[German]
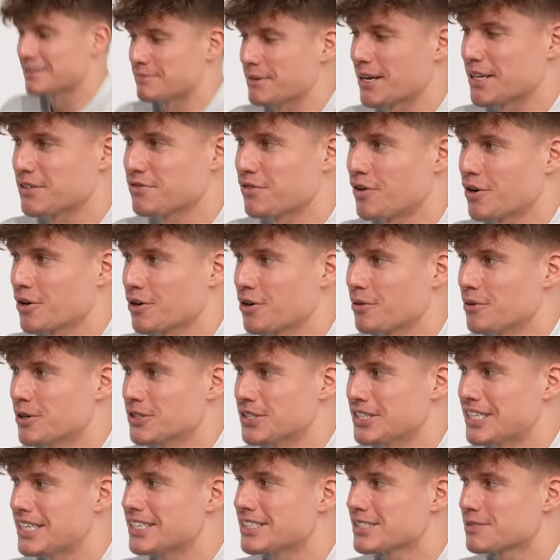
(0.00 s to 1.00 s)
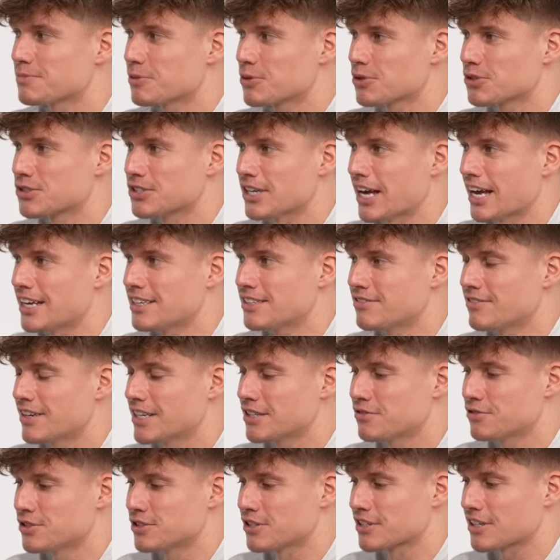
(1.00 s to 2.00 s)
Ich habe mir eigentlich vorgenommen, heute jedes Produkt zu haten, weil
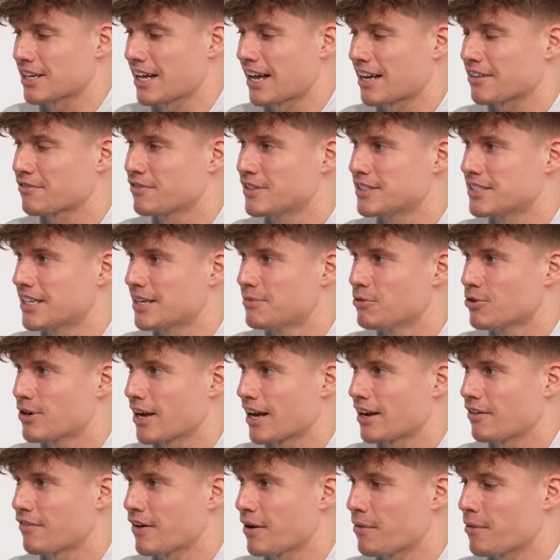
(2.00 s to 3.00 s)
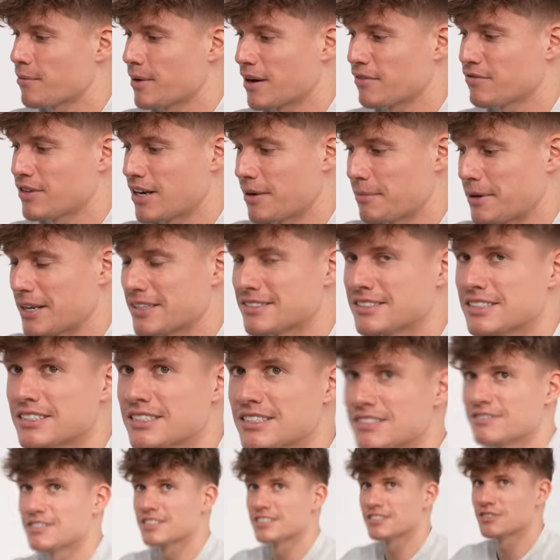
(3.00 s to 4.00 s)
ich für so einen Kack wie Temu keine Werbung machen will, aber das Ding
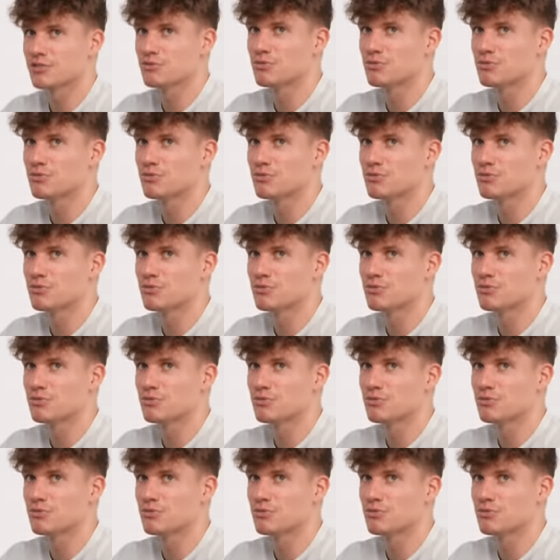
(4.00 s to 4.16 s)
ist wirklich